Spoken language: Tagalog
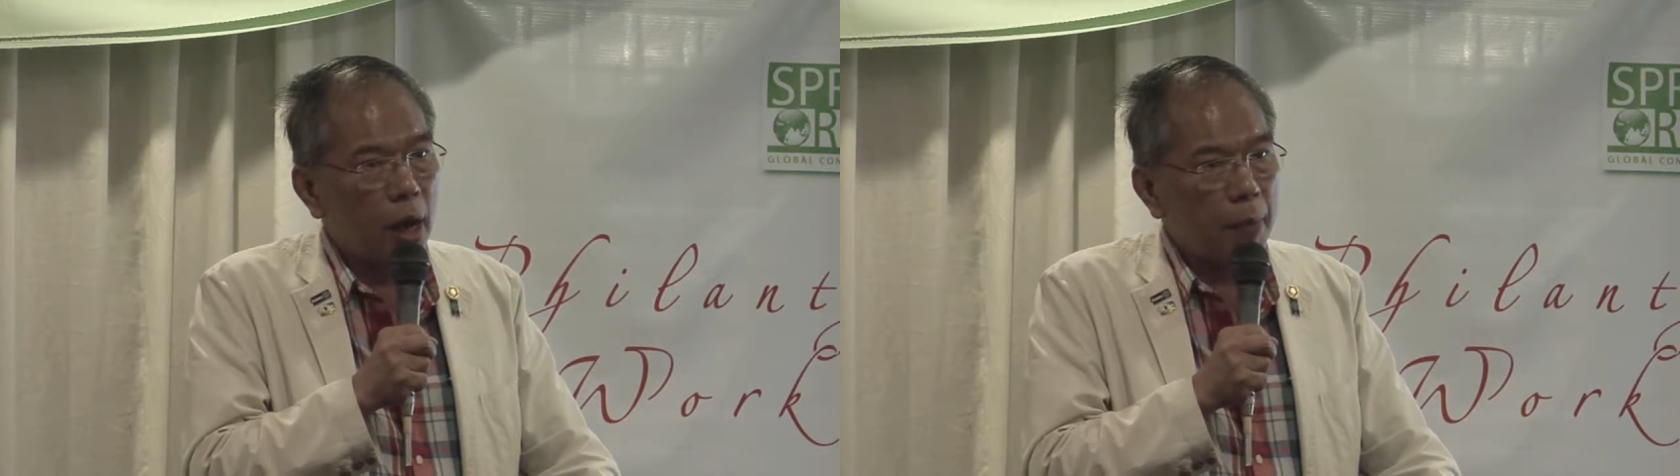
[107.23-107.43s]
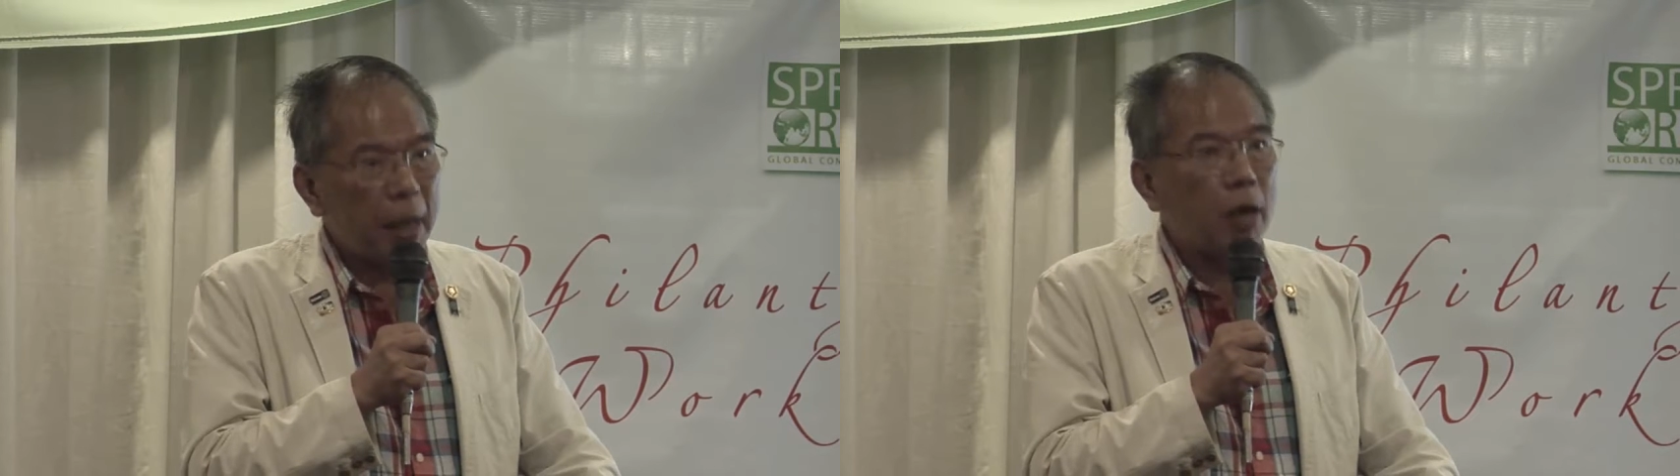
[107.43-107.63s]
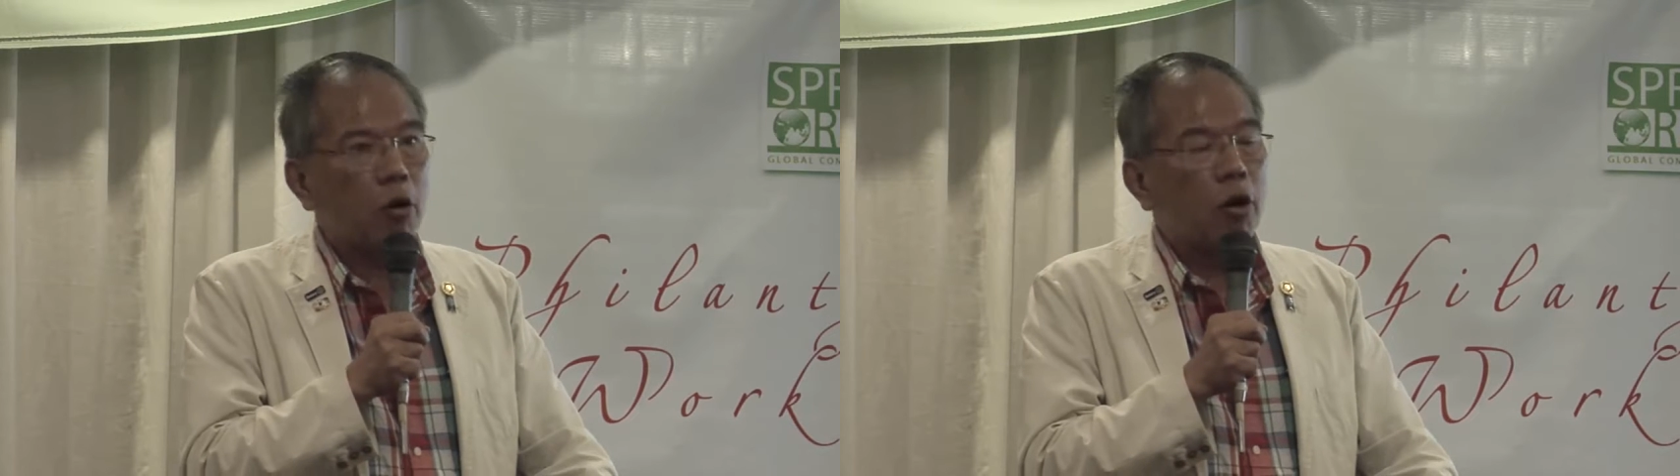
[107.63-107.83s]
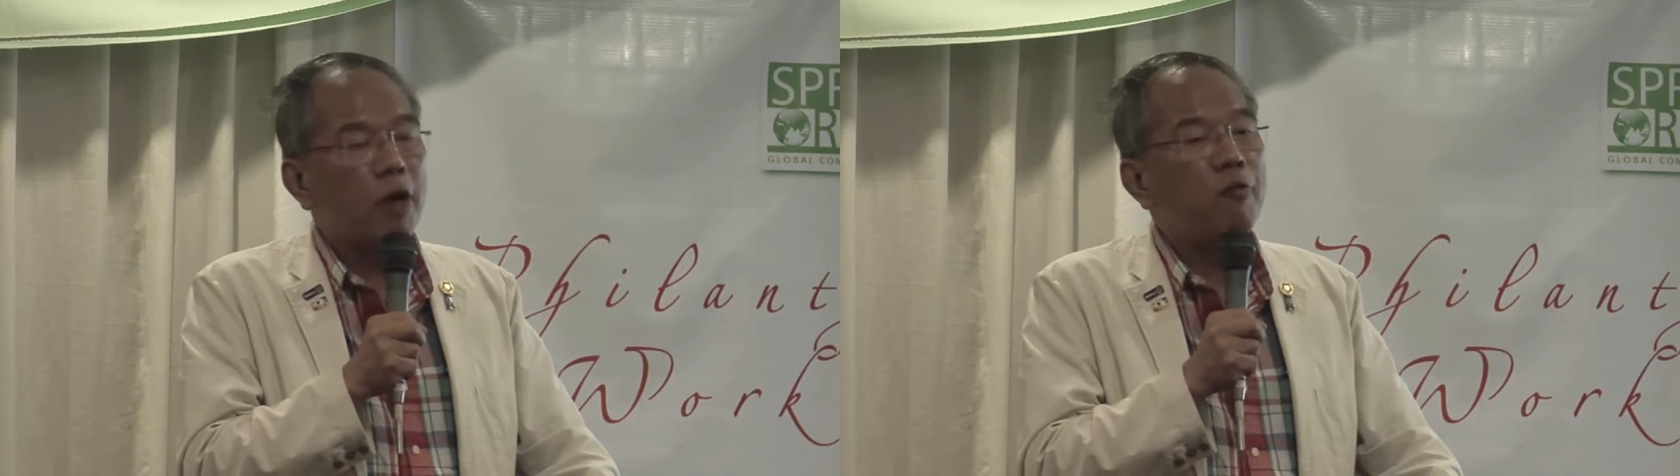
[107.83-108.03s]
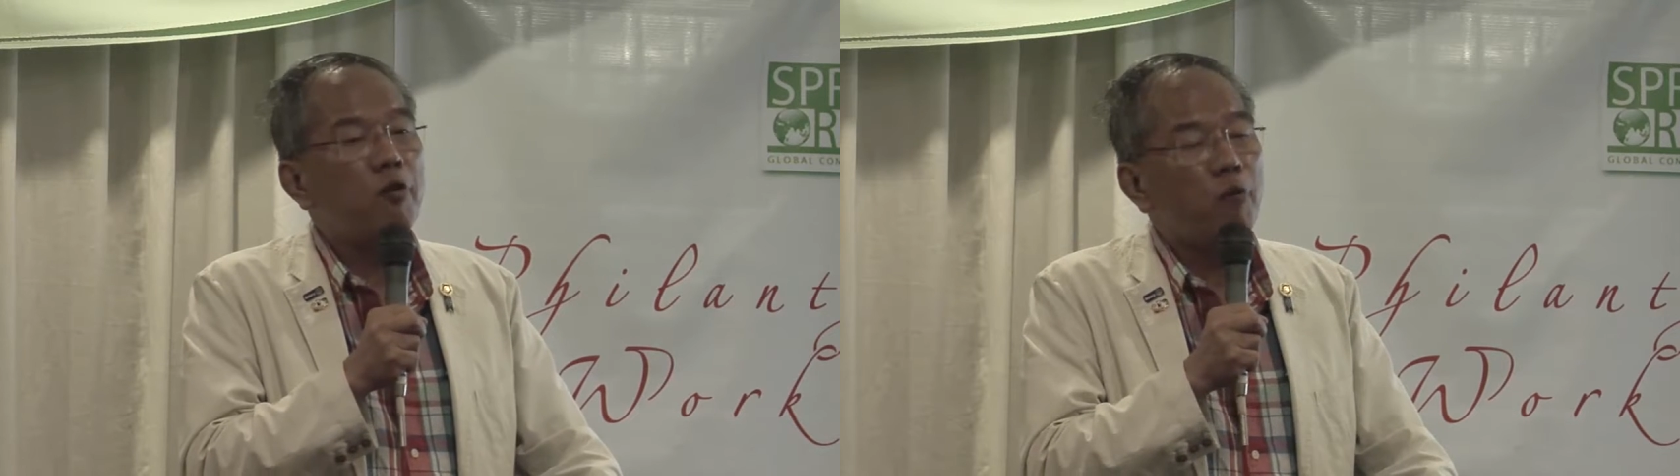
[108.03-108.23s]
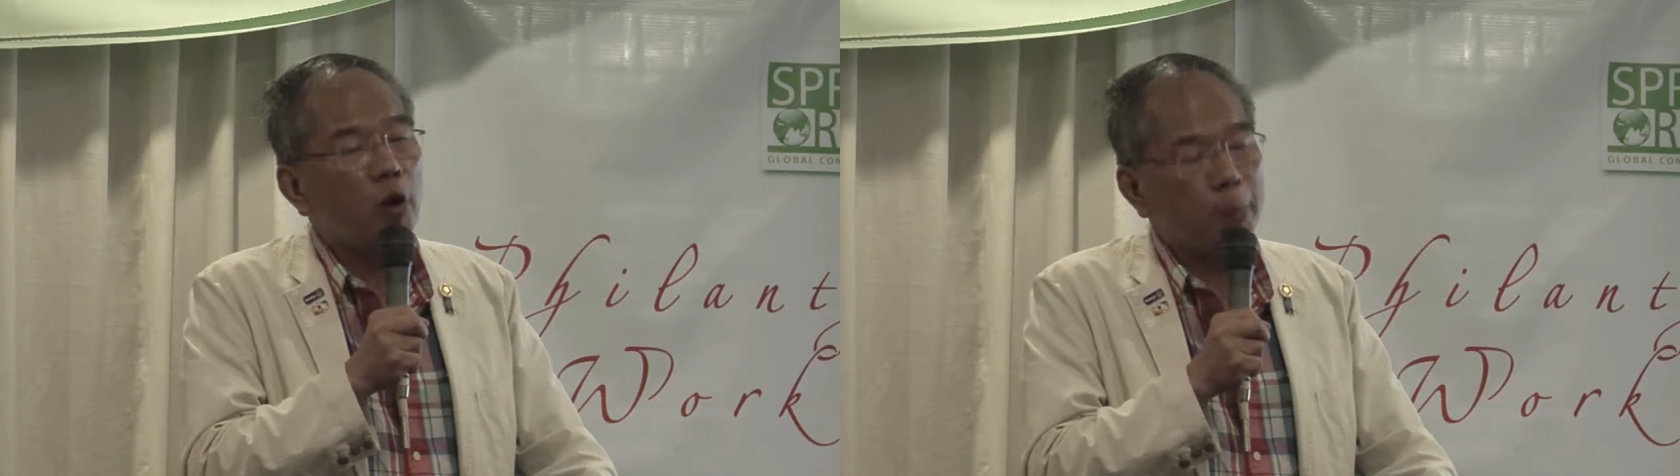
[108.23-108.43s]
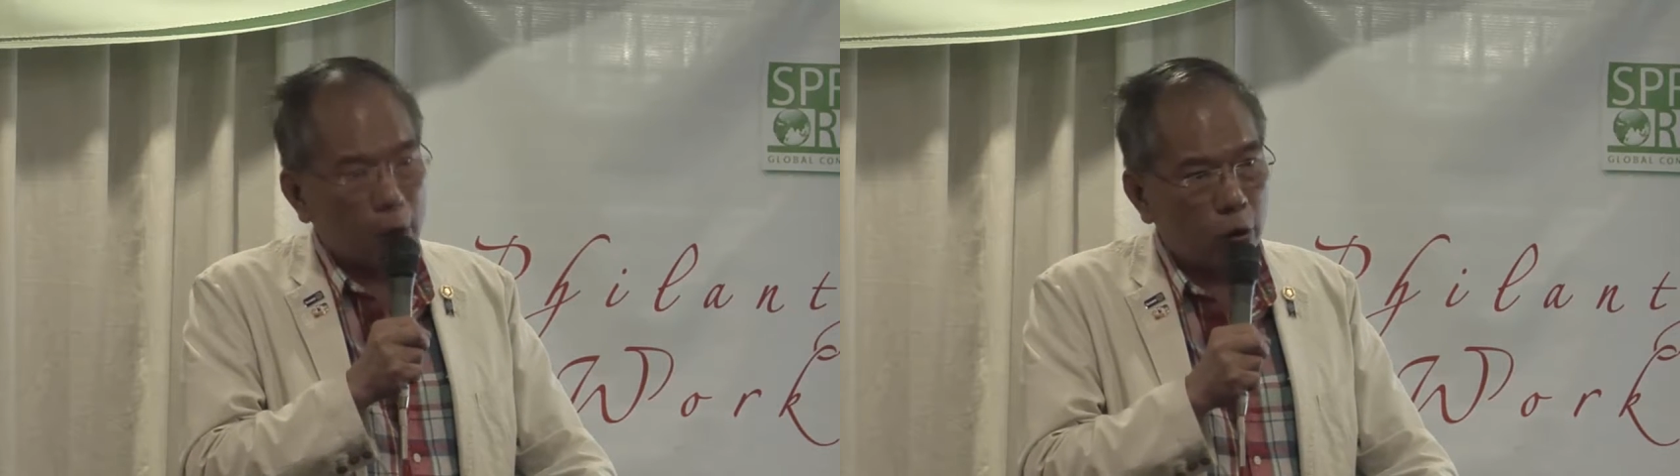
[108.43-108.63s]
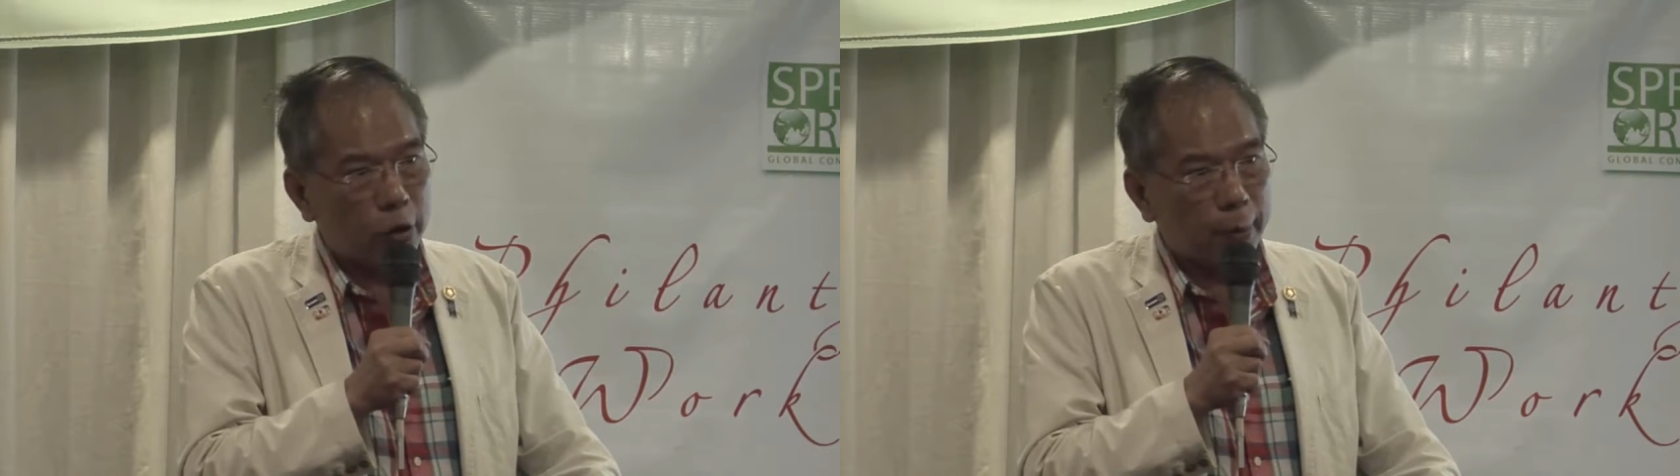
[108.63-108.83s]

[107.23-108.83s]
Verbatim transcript: Pero, if you fall below